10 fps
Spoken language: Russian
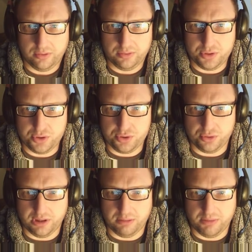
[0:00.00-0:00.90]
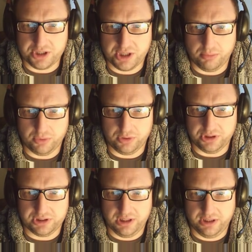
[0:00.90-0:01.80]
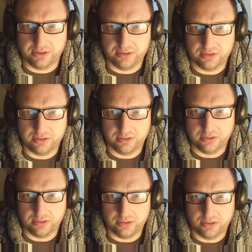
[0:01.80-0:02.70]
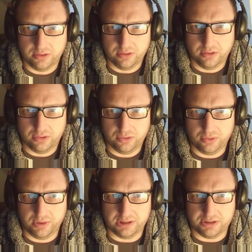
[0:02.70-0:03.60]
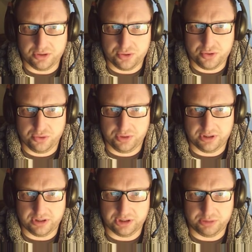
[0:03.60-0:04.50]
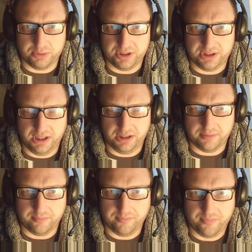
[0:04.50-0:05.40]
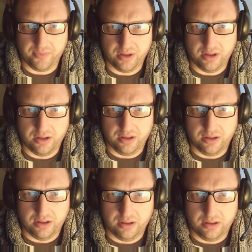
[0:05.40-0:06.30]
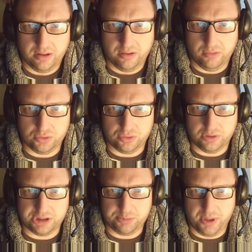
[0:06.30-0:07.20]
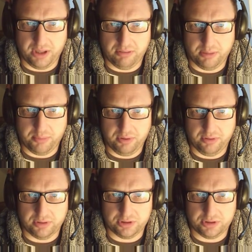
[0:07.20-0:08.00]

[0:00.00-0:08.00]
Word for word: Чуть-чуть домашки ему нанесли. Ну, это чуть-чуть, это не смертельно. Вот у нас первая появилась